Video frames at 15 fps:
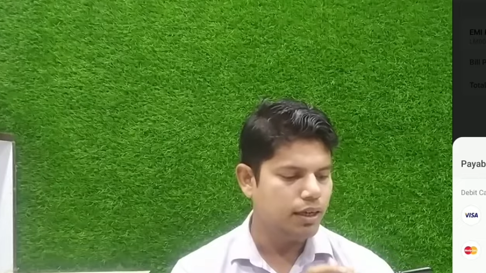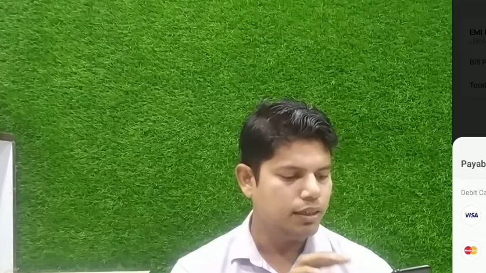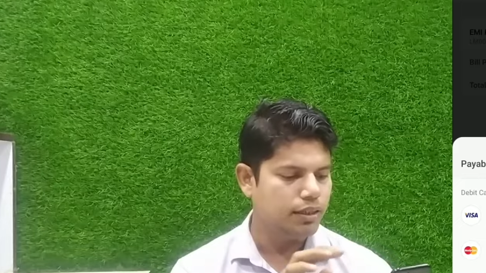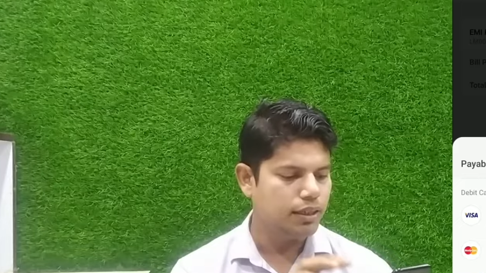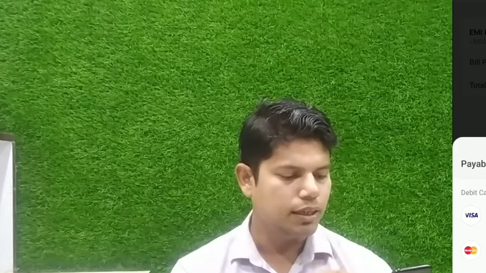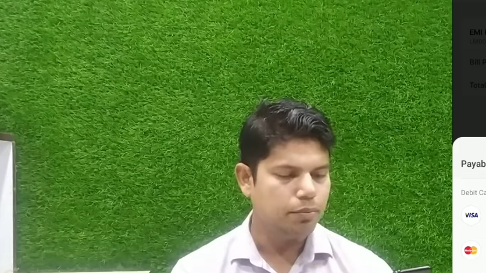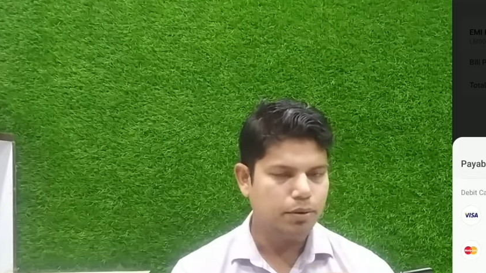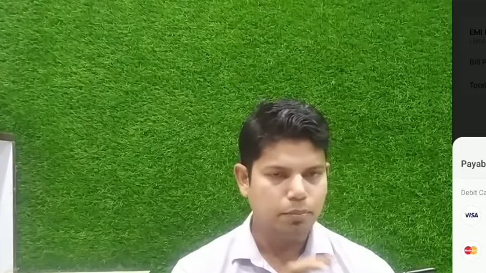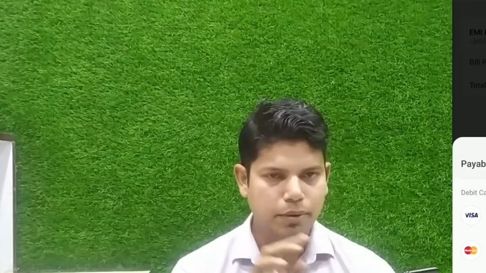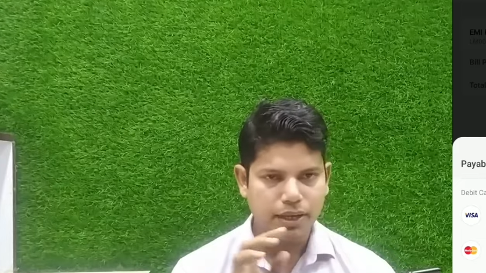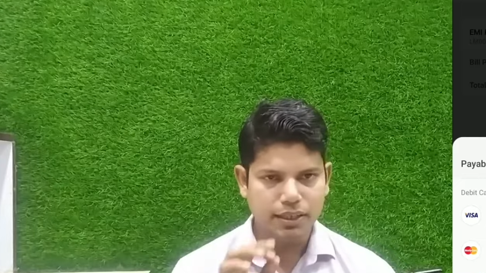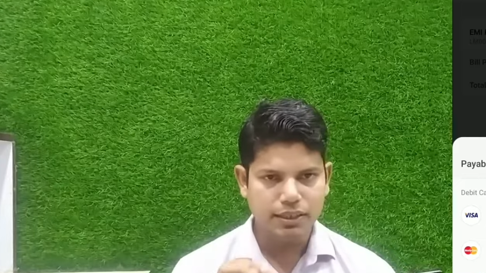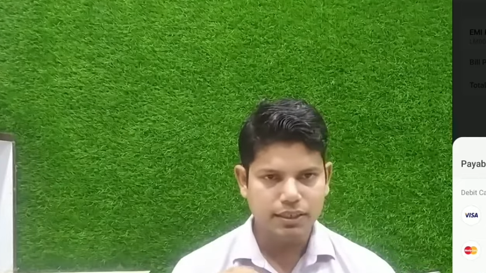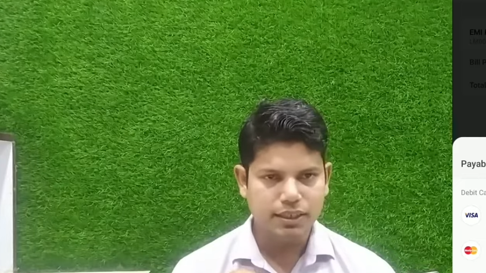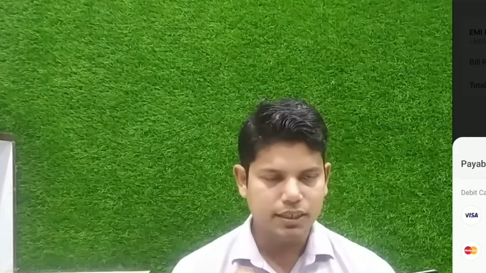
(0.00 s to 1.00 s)
देखिए मैं
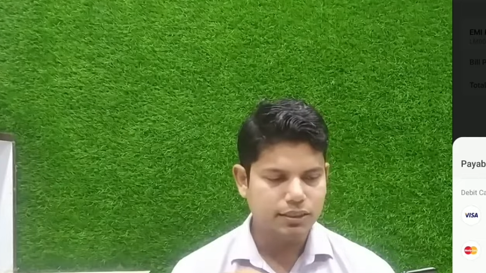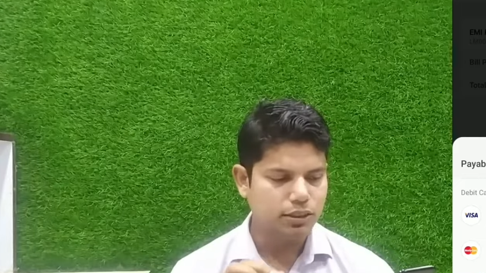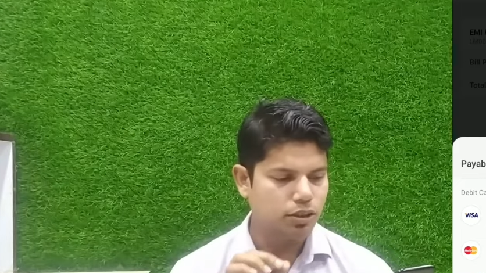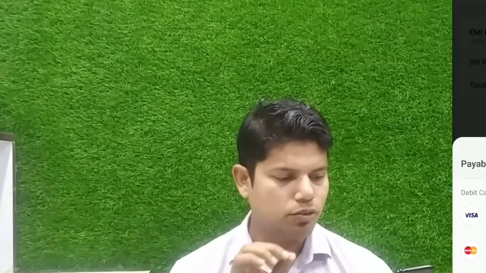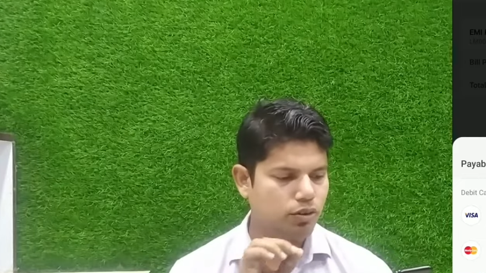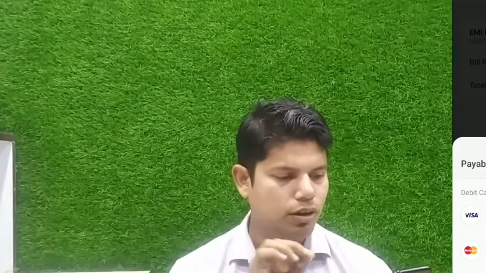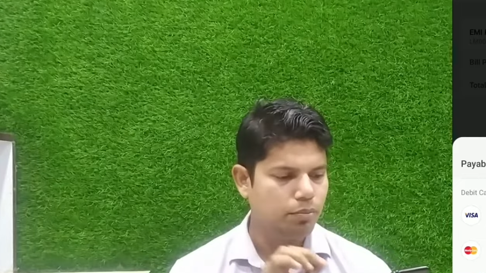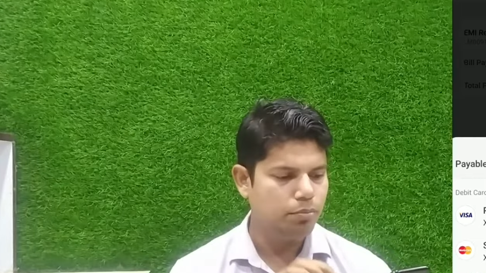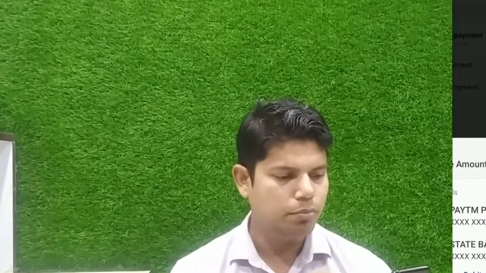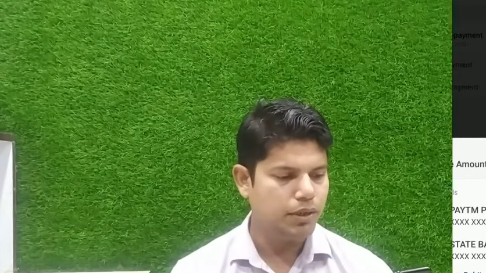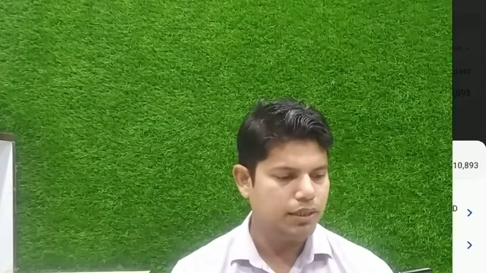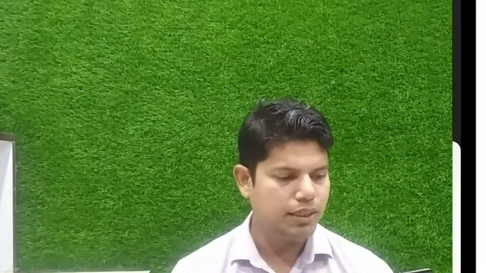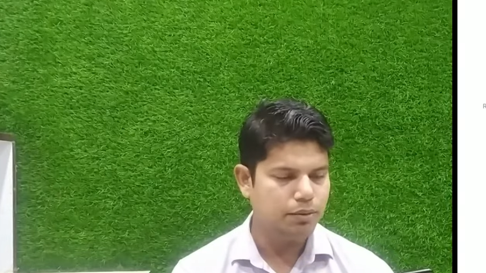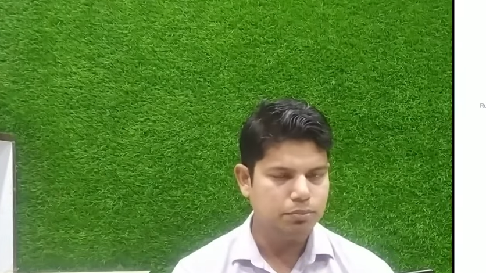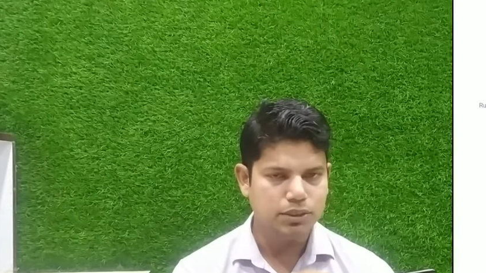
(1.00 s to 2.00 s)
बैंक डिटेल्स करूँगा
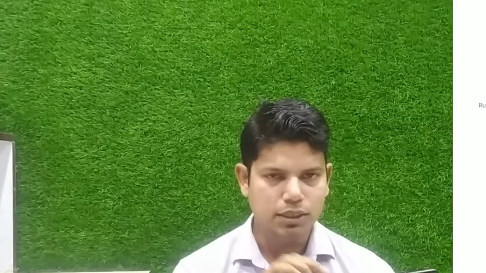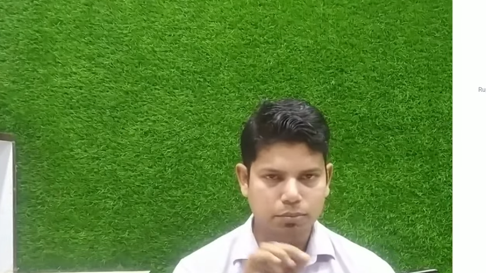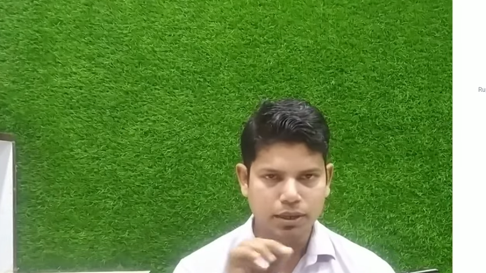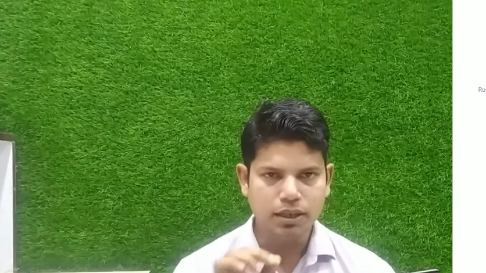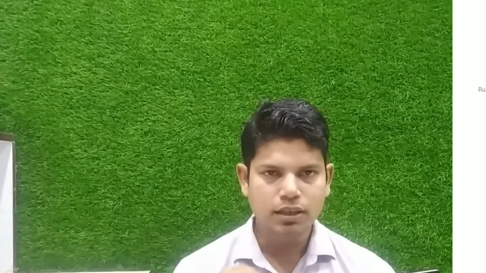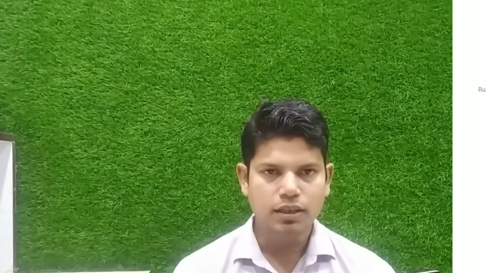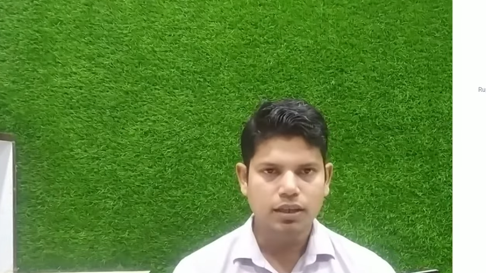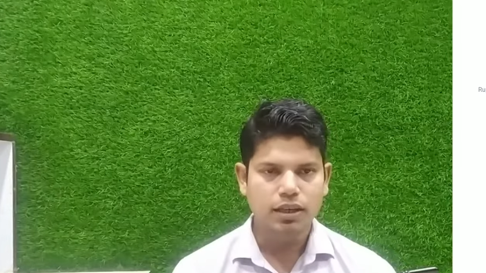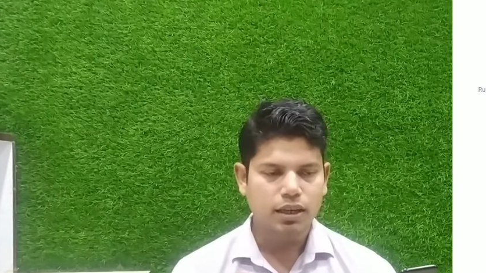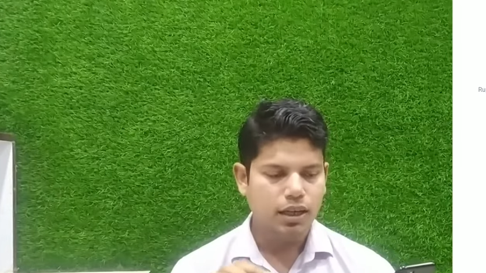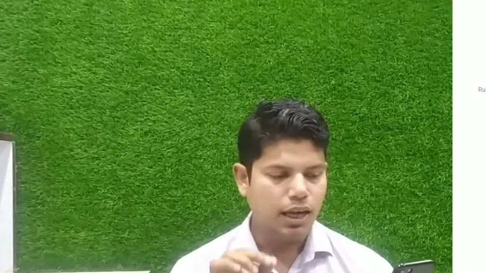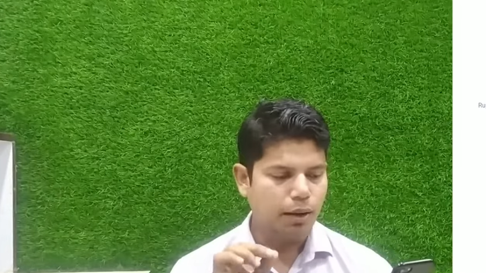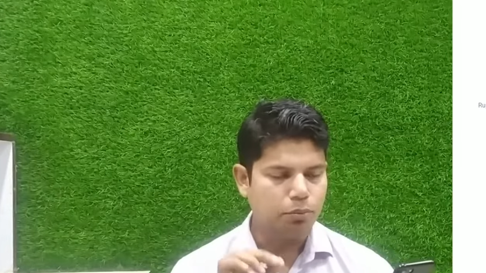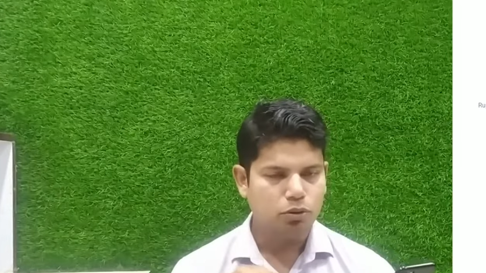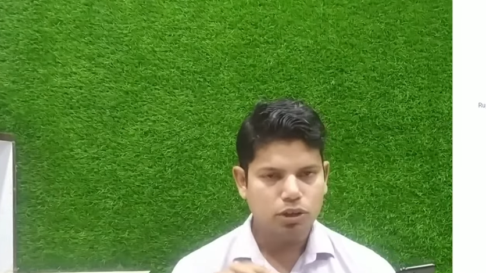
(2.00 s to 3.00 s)
पेटीएम से मैं
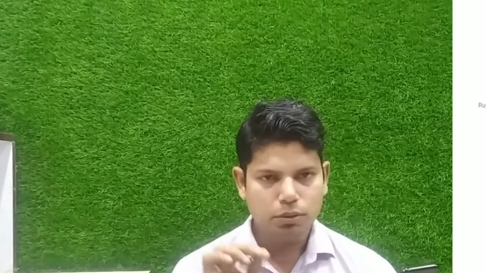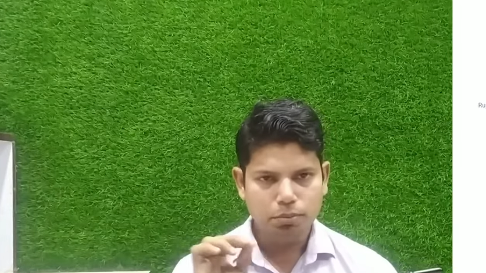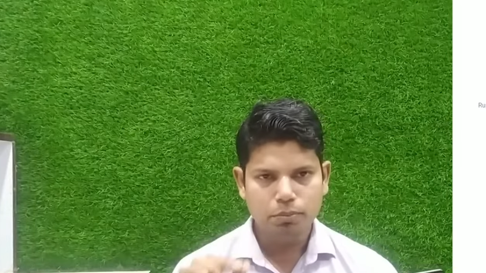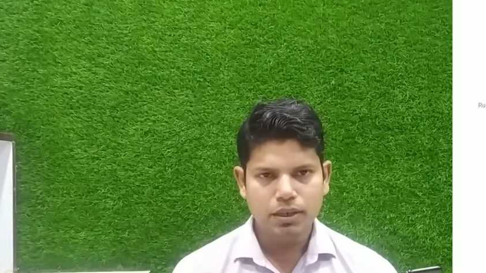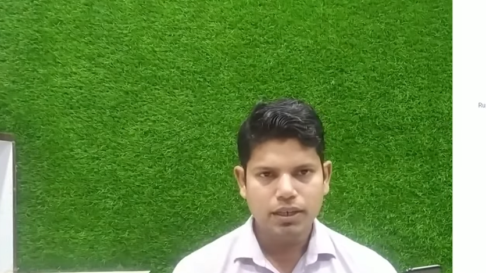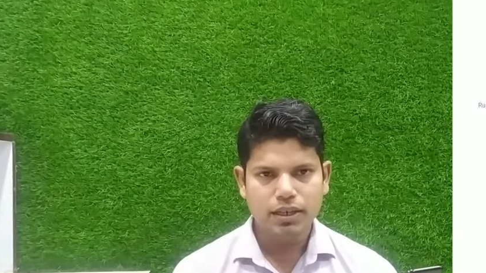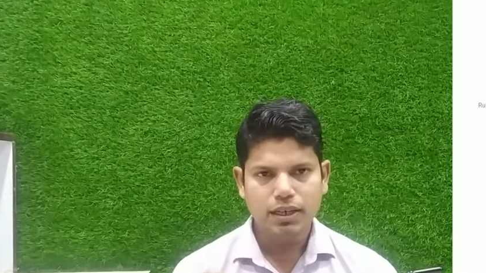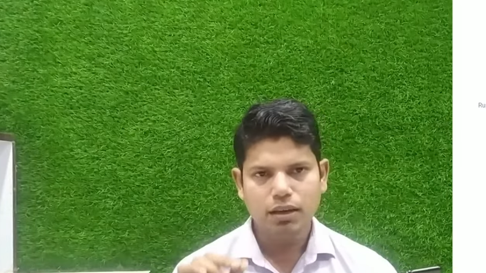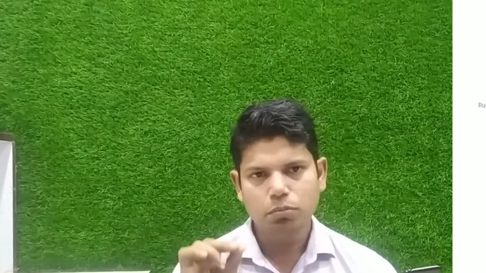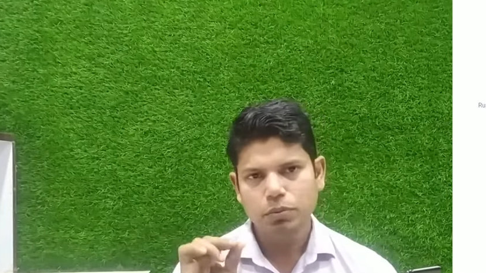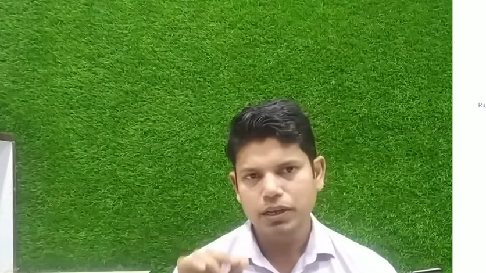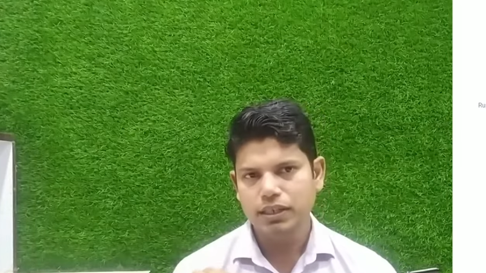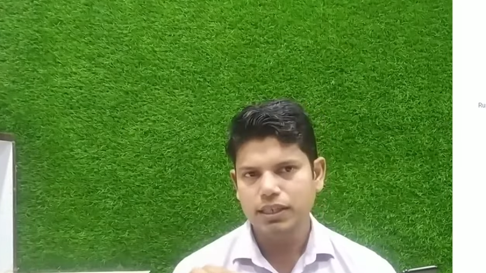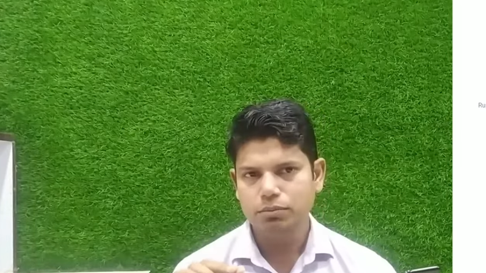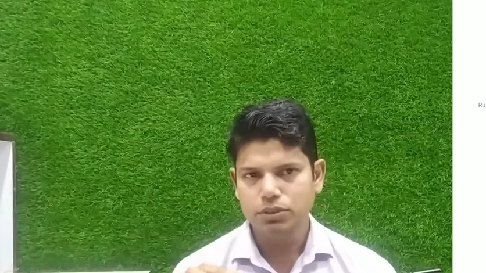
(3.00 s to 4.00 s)
आपको रीपेमेंट करना है
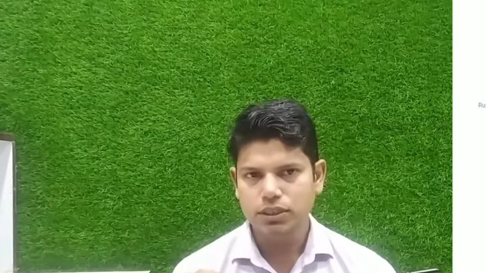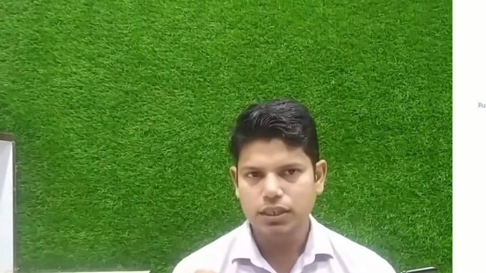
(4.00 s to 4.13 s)
पेटीएम